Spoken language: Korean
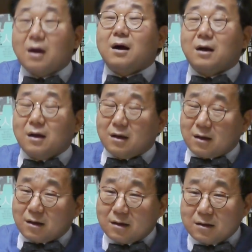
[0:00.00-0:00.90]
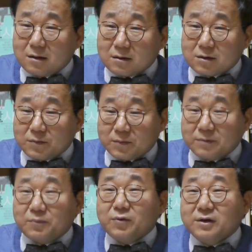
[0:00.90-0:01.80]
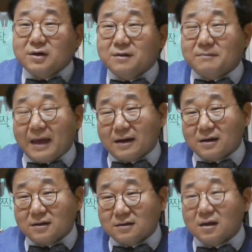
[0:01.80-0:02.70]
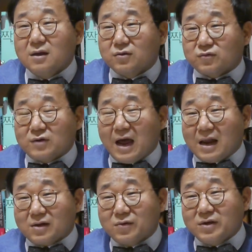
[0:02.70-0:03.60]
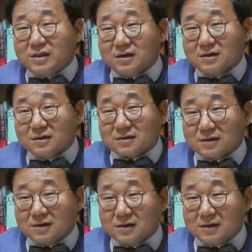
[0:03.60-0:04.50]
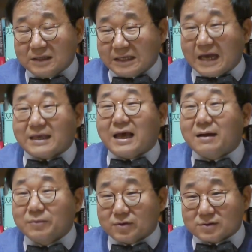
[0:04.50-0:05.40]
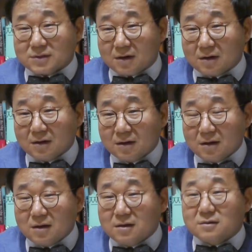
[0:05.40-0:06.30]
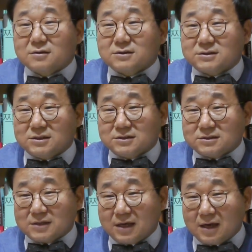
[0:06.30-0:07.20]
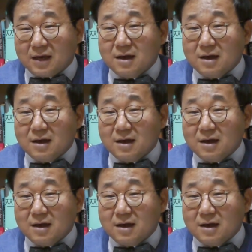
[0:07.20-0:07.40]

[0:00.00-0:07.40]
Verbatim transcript: 아 그러면 본인의 맥은 누구나 알고 있는 거를 이야기함으로써 그것이 이제